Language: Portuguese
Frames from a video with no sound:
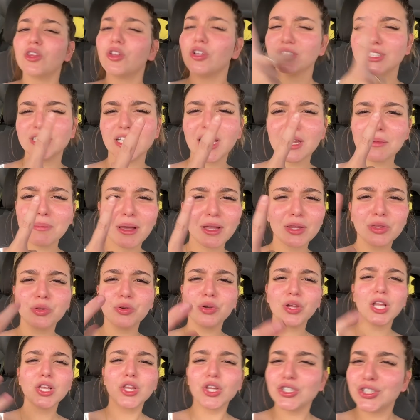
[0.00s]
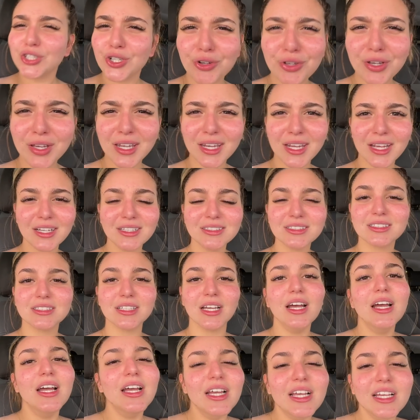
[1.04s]
tô sendo imatura, tô sendo criança.
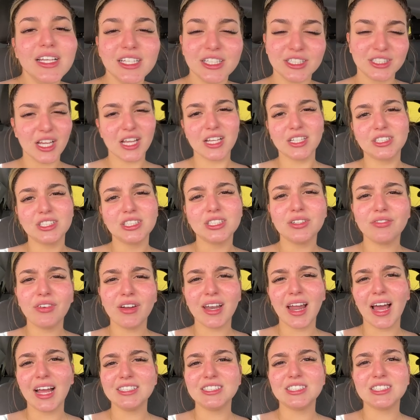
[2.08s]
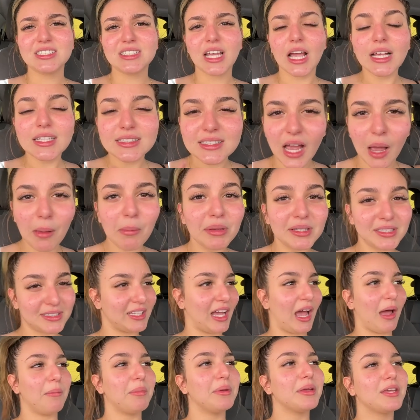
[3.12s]
E, gente, de verdade, quem sabe
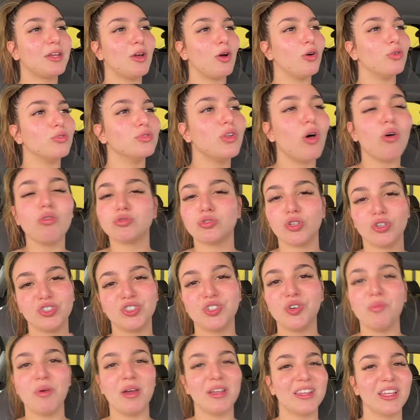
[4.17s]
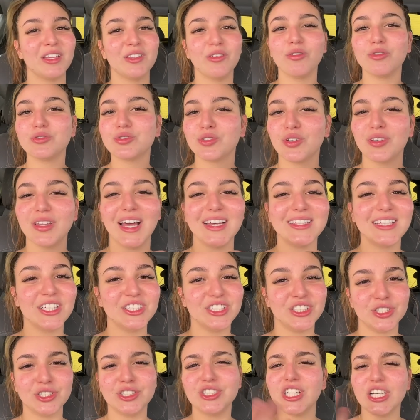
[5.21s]
sabe que eu não sou ciumenta, não sou nada
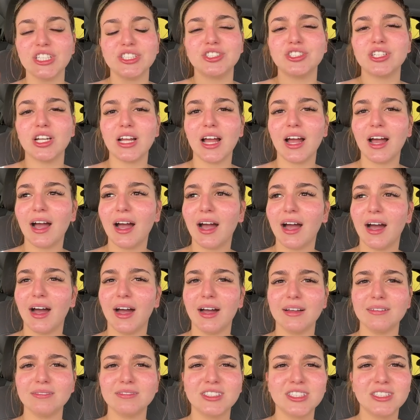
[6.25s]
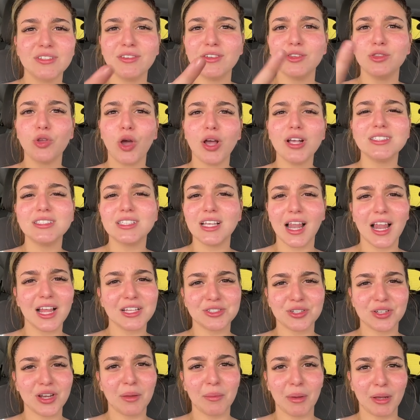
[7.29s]
disso. Gente, já tive dois
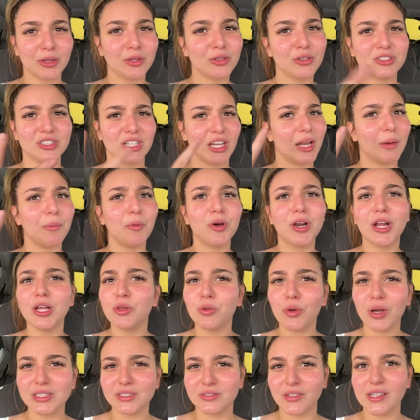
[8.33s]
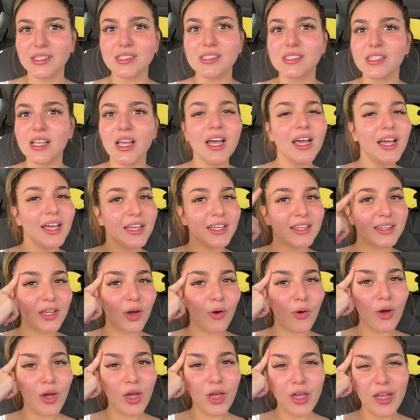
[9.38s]
relacionamentos, já namorei duas vezes.
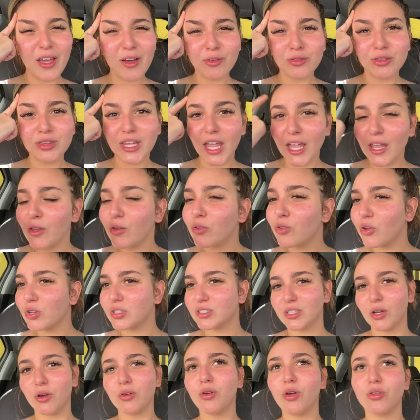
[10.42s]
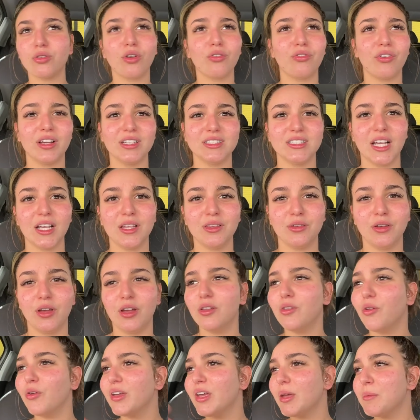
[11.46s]
Então eu tenho noção que eu tô fazendo.
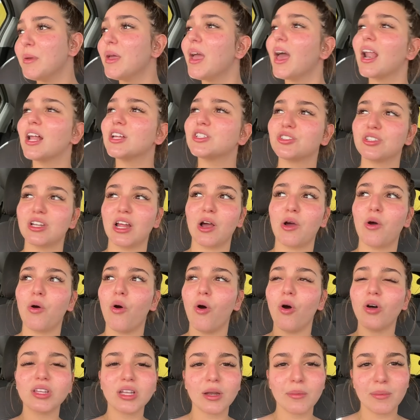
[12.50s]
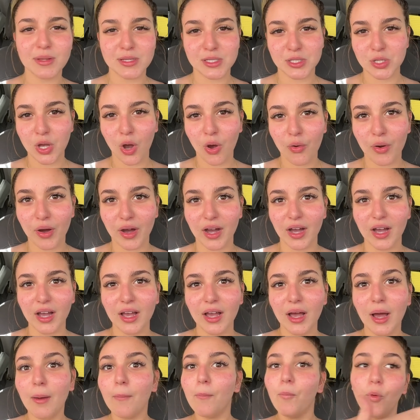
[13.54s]
Eu não ia me relacionar com outra pessoa
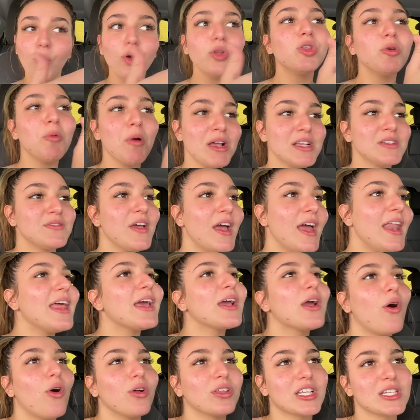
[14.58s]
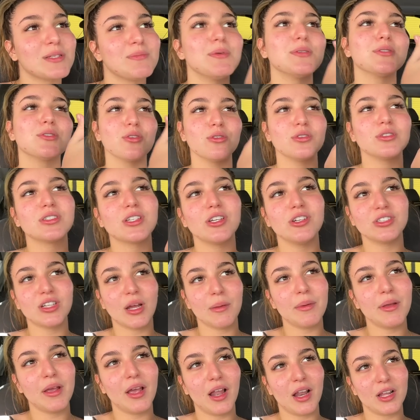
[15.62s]
muito mais velha que outras pessoas que eu já
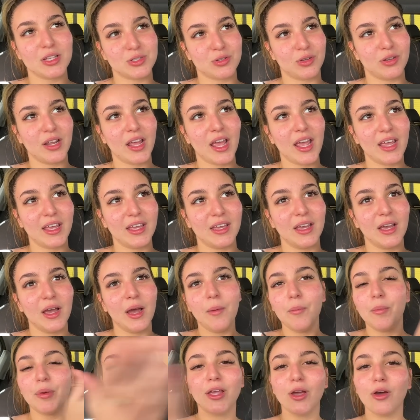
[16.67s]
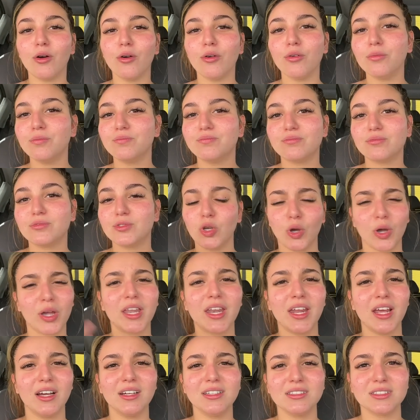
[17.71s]
me relacionei, porque eu sou
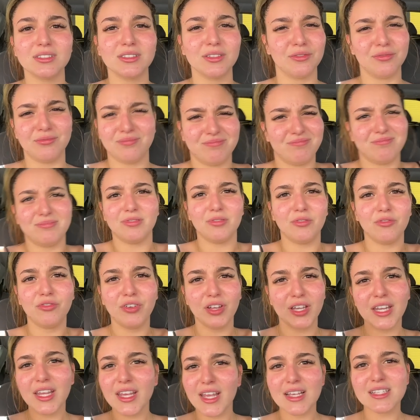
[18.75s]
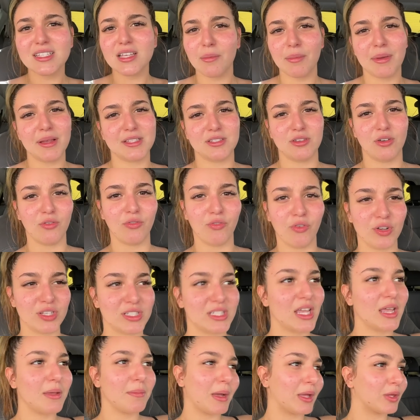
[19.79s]
criança, o Vini ia saber se eu
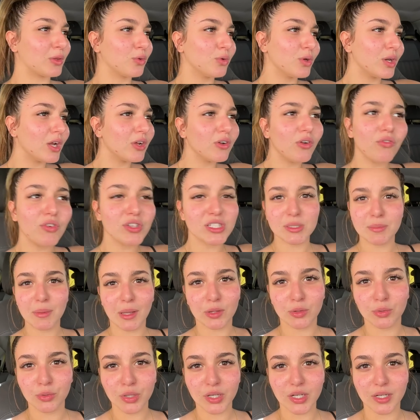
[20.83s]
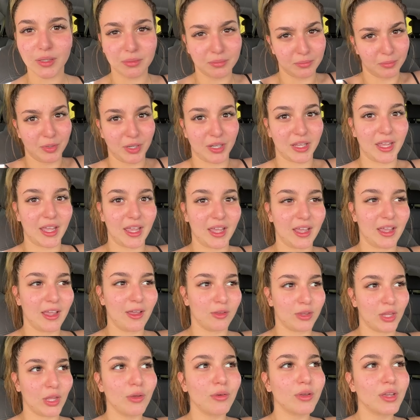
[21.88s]
fosse imatura ou não fosse imatura, porque
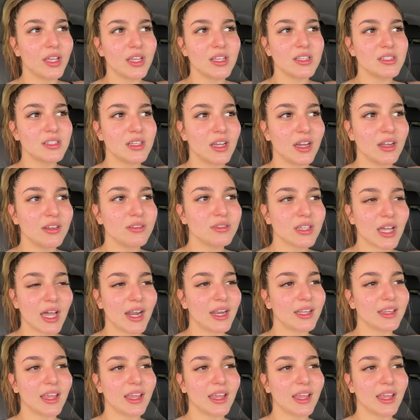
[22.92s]
eu tenho 15 anos, o cara